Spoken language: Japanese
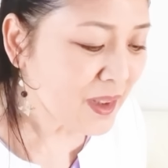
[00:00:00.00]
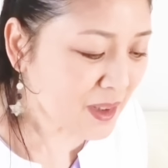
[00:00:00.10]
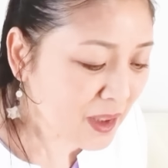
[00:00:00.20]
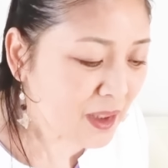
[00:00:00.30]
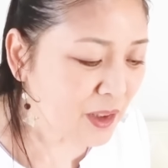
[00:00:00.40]

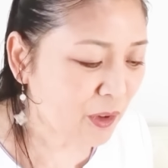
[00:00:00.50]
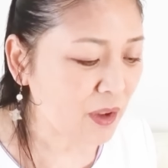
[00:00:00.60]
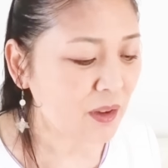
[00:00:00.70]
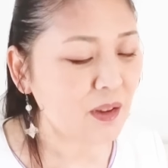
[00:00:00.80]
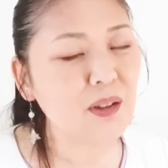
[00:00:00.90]
さらに
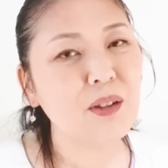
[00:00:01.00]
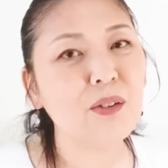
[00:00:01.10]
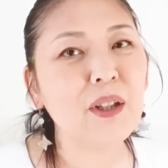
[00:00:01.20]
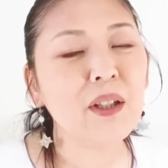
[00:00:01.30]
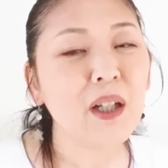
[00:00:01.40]
は、
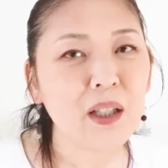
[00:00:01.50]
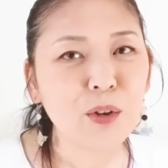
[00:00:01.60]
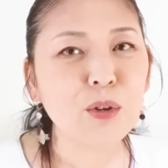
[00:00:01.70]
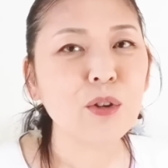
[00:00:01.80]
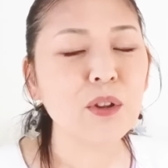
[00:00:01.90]
それ以外
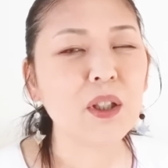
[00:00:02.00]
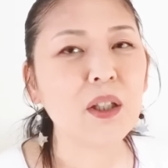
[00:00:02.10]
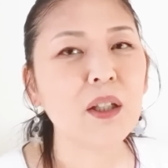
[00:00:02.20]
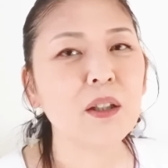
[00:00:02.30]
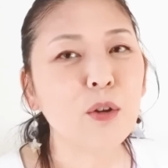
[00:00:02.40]
の存
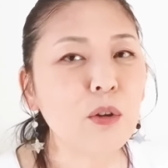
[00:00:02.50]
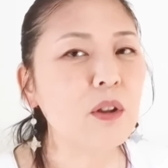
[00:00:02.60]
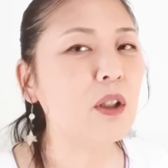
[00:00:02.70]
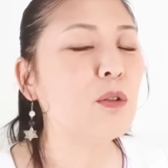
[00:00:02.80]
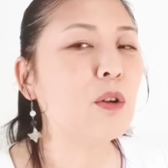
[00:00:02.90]
在からの
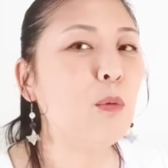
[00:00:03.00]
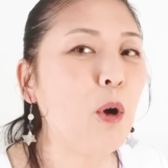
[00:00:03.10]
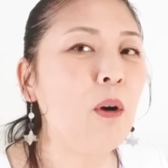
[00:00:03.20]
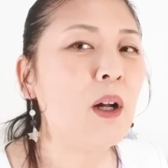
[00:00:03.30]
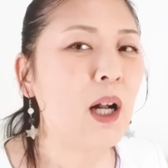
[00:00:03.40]
ギフト
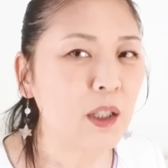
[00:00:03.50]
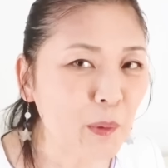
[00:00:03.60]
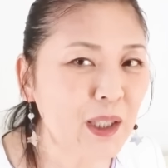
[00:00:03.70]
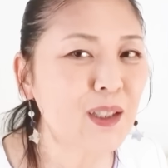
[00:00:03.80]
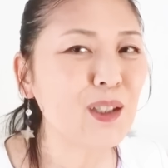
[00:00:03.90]
もあり
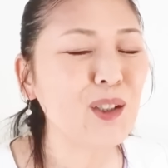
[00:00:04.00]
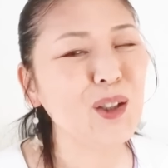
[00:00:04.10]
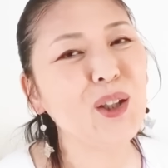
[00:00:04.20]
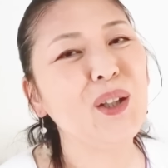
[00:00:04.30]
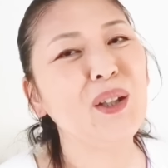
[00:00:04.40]
ます。
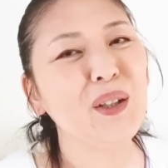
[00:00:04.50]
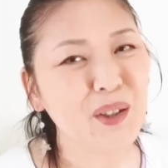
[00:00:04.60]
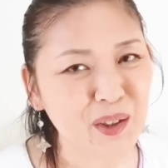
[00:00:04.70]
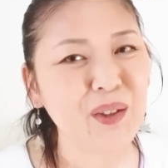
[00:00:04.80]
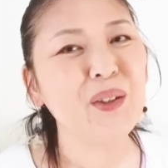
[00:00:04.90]

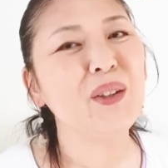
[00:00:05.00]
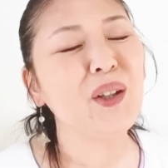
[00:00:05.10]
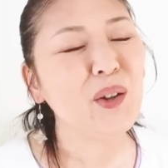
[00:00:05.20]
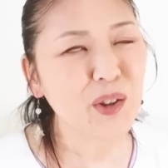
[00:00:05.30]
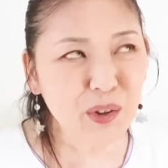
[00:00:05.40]

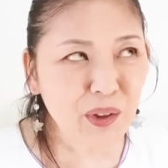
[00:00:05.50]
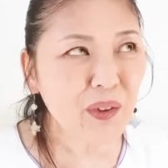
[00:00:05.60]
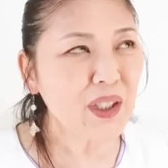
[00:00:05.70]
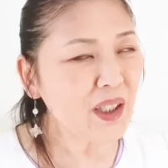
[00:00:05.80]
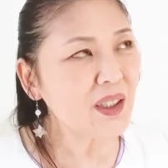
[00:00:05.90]
まあ、それ
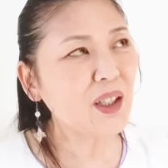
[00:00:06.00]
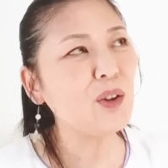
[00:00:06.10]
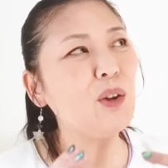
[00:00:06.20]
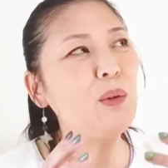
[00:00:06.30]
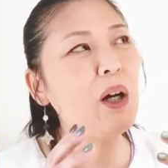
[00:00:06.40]
はね、
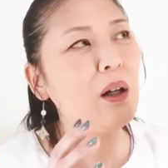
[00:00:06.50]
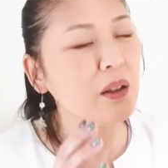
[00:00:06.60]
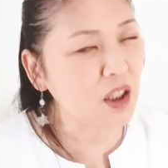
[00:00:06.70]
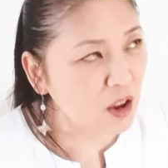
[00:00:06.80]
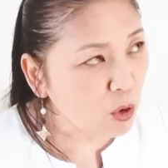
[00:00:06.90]
例えば
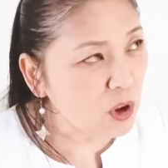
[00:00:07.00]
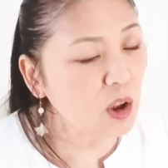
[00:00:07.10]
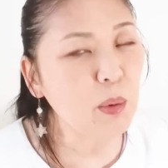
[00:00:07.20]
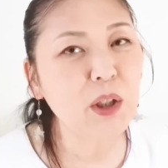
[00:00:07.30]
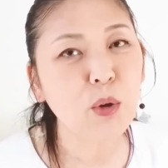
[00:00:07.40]
気の
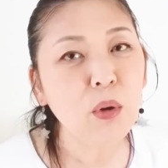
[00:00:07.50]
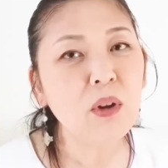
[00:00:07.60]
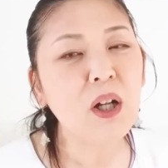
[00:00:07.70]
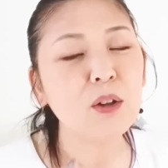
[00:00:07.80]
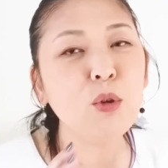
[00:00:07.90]
いい場
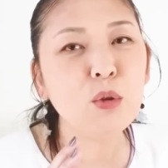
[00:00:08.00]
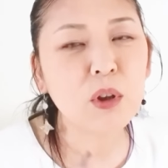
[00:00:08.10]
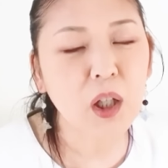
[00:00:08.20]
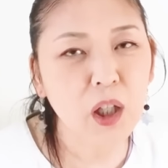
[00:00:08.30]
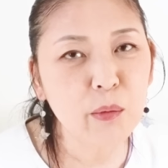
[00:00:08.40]
所、波動
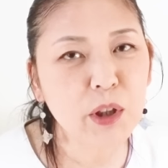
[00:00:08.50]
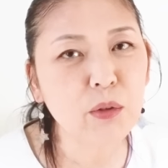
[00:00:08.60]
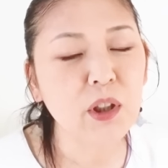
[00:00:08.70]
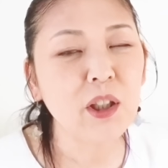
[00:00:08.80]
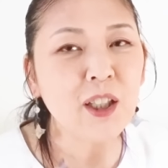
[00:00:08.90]
の高い場
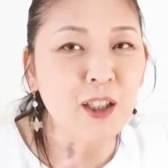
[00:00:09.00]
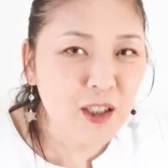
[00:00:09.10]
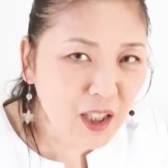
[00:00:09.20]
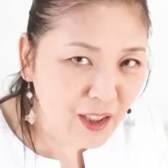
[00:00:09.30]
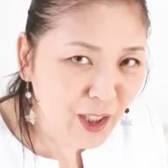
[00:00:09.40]
所に行っ
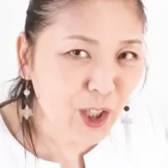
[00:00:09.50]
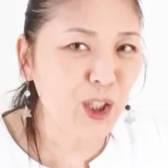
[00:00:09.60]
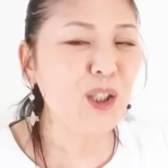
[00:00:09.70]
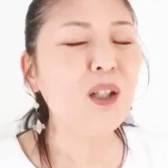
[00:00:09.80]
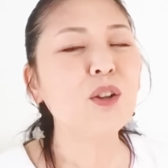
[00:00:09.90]
た
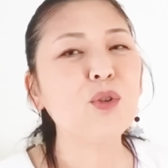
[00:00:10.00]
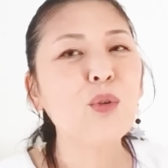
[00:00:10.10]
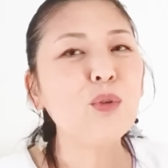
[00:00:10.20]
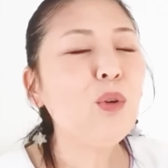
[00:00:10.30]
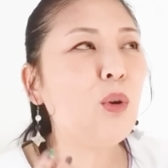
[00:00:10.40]
ら、そ
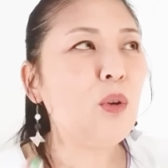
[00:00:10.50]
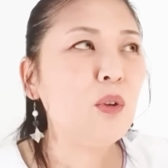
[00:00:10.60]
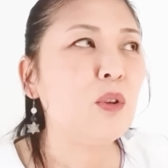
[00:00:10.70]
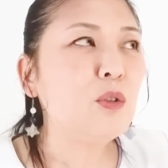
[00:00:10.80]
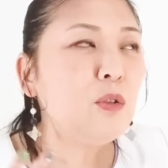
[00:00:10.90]
この
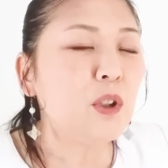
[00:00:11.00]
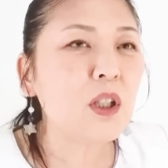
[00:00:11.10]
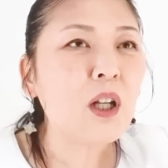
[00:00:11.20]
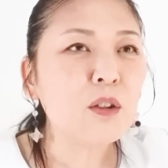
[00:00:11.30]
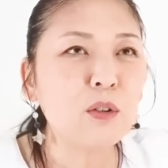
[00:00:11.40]
空
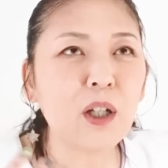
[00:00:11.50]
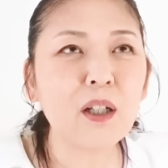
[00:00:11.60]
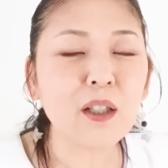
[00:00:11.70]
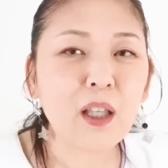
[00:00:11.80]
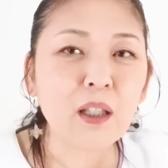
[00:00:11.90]
気感の
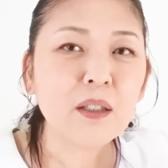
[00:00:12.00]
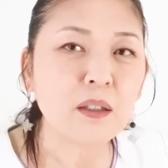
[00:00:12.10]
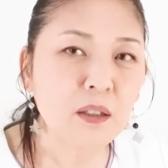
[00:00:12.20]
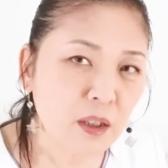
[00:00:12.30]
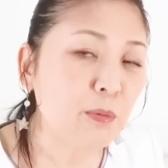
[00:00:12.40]
中で
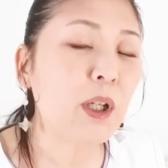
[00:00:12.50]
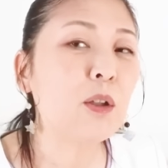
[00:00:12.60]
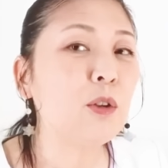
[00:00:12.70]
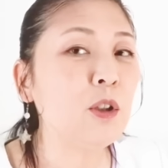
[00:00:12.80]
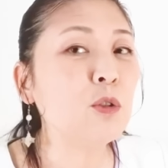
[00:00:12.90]
しば
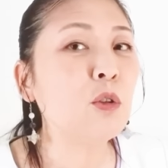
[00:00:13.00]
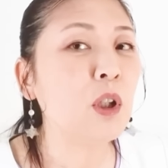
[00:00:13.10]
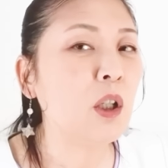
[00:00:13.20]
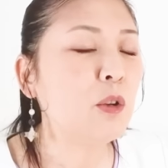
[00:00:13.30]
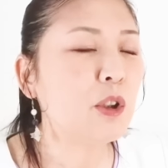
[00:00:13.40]
らくいると
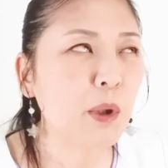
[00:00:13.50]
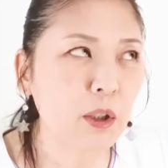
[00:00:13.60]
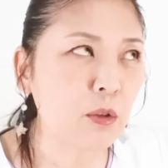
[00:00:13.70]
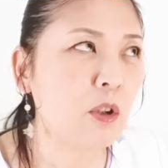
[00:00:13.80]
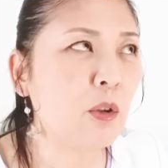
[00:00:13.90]
ね、しば
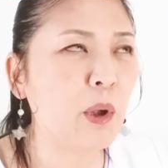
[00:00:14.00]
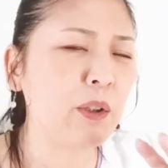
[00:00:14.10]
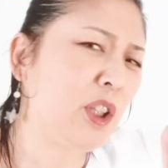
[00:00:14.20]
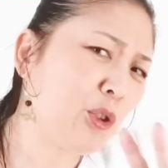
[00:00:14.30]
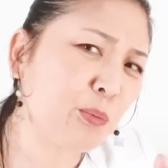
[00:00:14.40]
らくっていうのは
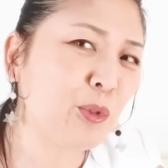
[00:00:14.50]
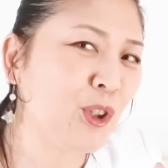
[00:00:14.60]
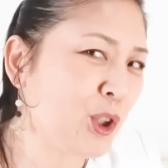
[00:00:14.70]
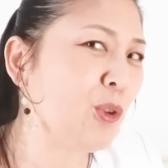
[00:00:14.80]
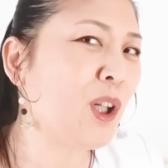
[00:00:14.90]
20
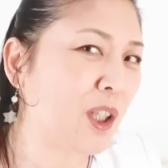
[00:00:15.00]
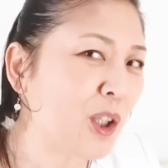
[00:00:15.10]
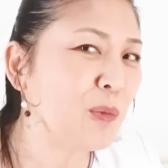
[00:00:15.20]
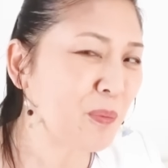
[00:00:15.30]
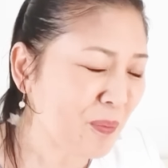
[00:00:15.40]
分以上かな。